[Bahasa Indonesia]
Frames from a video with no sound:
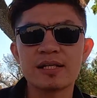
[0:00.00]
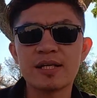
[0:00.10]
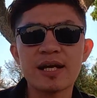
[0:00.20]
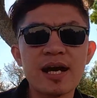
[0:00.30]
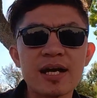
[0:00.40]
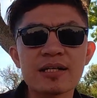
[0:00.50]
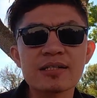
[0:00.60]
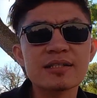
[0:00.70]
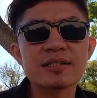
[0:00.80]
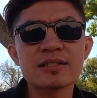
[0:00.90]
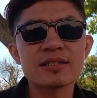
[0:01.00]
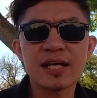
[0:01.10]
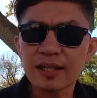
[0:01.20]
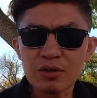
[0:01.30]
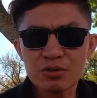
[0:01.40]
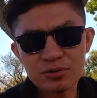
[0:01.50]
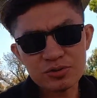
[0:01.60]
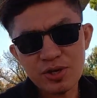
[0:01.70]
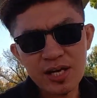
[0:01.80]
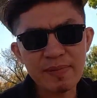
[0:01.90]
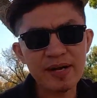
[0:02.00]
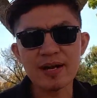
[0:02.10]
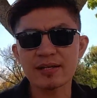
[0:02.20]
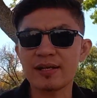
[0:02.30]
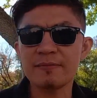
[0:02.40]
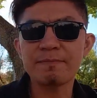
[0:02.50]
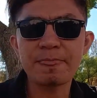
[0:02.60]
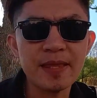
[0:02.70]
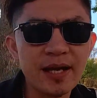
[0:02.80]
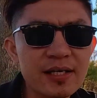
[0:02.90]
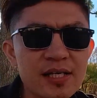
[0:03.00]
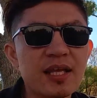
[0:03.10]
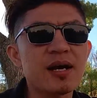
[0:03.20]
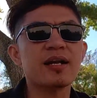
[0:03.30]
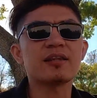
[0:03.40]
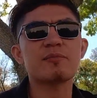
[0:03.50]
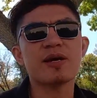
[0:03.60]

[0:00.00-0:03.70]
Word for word: ketika kita juga kemarin datang ya kan kita akan